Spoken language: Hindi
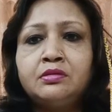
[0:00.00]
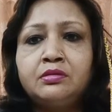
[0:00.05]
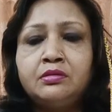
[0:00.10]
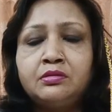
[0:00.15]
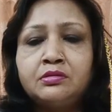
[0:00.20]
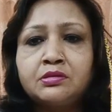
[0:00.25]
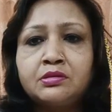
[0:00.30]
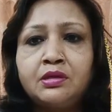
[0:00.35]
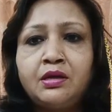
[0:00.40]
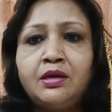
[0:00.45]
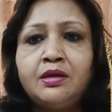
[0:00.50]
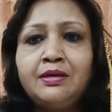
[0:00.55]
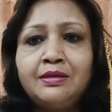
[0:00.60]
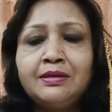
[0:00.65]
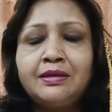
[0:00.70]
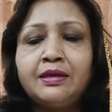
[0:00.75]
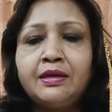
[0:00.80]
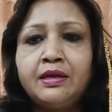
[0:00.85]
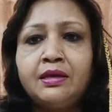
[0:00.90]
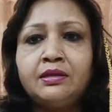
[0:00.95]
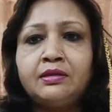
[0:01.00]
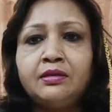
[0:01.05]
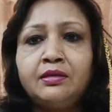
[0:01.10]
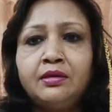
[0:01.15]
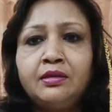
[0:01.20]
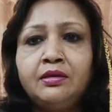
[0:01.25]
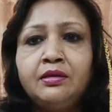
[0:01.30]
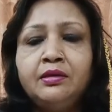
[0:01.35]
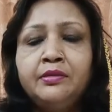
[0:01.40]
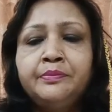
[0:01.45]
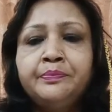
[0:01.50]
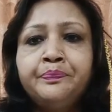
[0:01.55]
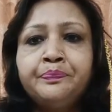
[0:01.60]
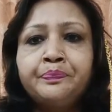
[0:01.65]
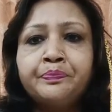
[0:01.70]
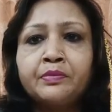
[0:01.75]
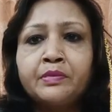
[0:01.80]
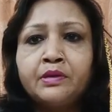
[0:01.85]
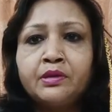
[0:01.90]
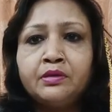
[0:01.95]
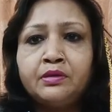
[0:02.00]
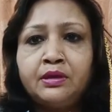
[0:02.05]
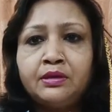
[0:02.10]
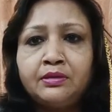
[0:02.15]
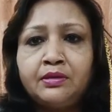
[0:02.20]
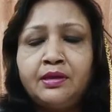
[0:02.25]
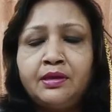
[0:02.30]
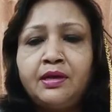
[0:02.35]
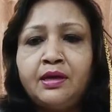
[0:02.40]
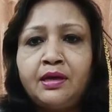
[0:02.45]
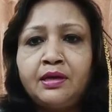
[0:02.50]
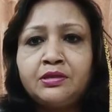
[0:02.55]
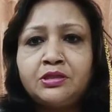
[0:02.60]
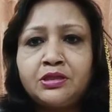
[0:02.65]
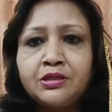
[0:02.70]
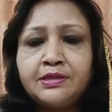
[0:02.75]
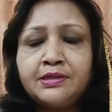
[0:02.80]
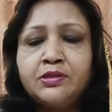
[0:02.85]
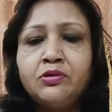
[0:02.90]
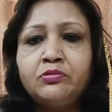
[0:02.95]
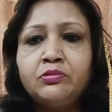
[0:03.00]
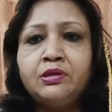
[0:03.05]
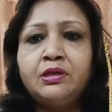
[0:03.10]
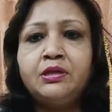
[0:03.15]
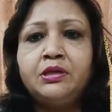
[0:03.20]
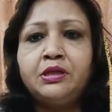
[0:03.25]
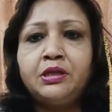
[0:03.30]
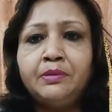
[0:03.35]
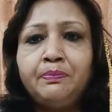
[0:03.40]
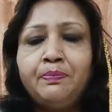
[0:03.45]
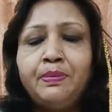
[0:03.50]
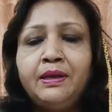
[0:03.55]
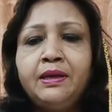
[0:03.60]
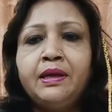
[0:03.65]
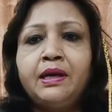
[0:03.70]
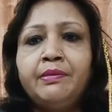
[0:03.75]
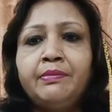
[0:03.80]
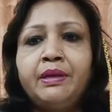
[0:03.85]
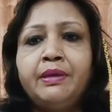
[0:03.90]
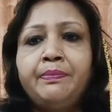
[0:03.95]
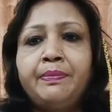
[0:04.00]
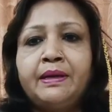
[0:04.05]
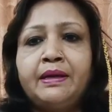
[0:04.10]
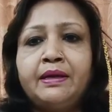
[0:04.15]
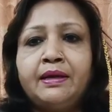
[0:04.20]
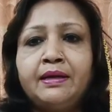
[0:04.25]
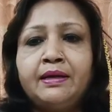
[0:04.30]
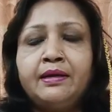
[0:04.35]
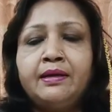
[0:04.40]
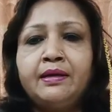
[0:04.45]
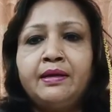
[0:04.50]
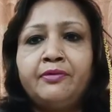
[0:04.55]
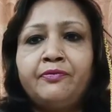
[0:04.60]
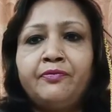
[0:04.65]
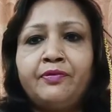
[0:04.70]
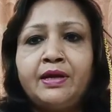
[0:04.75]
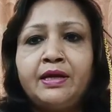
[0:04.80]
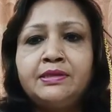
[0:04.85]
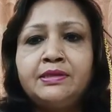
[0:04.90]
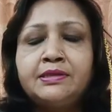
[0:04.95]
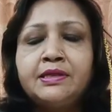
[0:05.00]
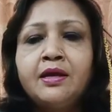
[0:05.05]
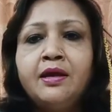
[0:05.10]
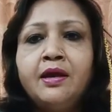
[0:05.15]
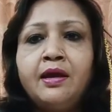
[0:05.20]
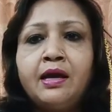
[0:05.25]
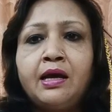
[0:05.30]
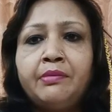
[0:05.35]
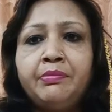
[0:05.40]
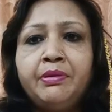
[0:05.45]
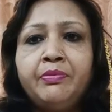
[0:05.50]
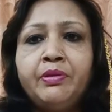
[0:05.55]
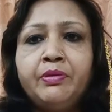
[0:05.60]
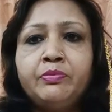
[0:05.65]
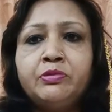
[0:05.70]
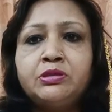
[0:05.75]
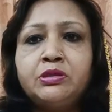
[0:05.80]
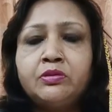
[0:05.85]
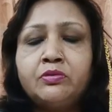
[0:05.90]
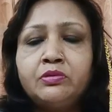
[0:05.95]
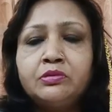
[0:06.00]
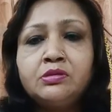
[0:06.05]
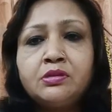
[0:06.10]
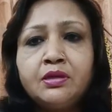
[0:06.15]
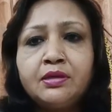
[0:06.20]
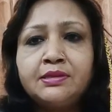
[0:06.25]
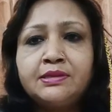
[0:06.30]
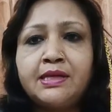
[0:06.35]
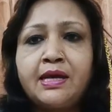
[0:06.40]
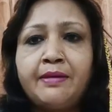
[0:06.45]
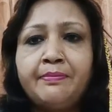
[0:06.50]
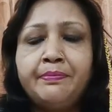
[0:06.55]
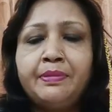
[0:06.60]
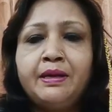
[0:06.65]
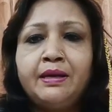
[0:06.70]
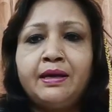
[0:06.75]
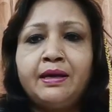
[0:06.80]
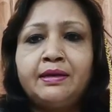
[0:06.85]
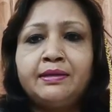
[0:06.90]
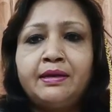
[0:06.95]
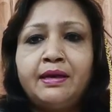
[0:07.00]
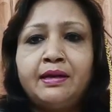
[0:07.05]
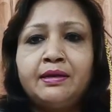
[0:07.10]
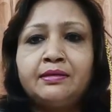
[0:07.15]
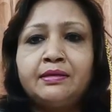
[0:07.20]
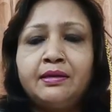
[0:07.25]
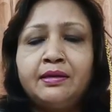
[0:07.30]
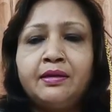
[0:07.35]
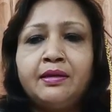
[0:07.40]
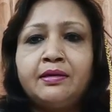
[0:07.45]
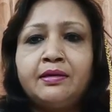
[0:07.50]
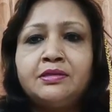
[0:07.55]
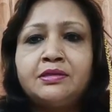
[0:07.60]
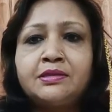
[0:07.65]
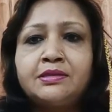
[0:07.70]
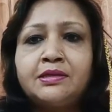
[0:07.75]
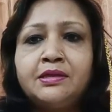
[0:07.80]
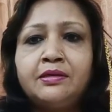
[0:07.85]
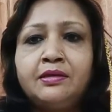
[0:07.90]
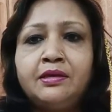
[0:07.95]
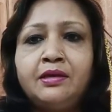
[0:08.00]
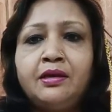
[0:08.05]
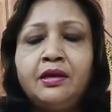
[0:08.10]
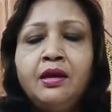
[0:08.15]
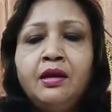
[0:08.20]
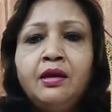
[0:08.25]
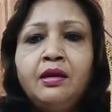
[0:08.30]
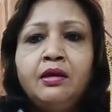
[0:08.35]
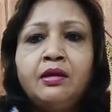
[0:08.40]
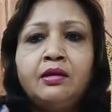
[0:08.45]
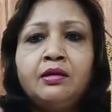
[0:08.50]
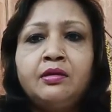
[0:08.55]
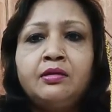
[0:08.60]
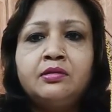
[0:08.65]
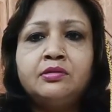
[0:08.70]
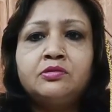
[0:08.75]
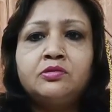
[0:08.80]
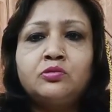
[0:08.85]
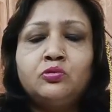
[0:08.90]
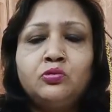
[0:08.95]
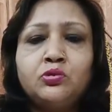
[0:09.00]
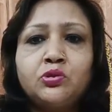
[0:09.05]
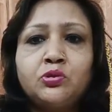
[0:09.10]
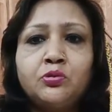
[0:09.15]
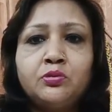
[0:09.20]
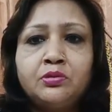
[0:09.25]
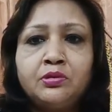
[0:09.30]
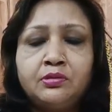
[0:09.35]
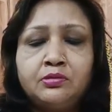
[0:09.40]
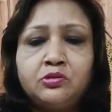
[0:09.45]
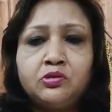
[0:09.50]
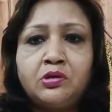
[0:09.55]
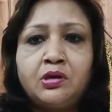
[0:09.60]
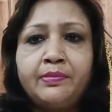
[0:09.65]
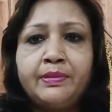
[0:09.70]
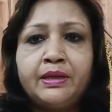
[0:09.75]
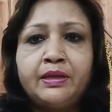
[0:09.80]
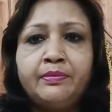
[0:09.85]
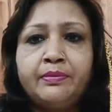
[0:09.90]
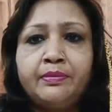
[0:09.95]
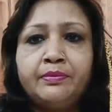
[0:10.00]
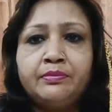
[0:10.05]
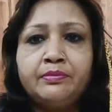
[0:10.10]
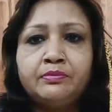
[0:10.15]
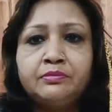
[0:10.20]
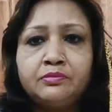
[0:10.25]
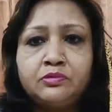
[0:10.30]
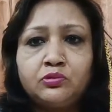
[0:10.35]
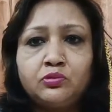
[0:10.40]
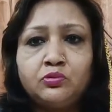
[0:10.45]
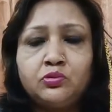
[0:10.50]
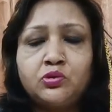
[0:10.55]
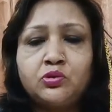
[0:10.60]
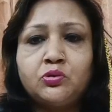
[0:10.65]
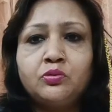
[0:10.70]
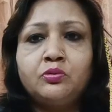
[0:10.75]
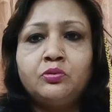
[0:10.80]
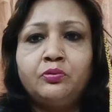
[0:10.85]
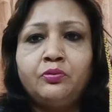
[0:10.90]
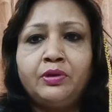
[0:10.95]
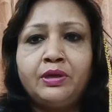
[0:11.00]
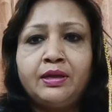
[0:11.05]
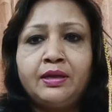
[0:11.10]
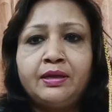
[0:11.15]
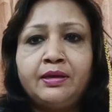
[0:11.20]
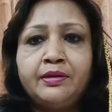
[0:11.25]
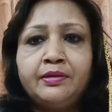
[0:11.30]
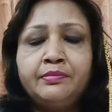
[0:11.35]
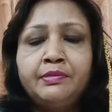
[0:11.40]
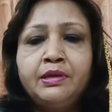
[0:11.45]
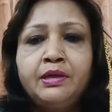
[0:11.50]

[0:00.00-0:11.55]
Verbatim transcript: स्किल्ड uh, थे इतने इतना अच्छे से उन्होंने डीपली हमें पढ़ाया है फ्रेंड्स अभी भी मुझे कुछ एग्जाम्पल याद आते हैं जैसे कि uh, सुश्रुत जो हमारे सुश्रुत हुए हैं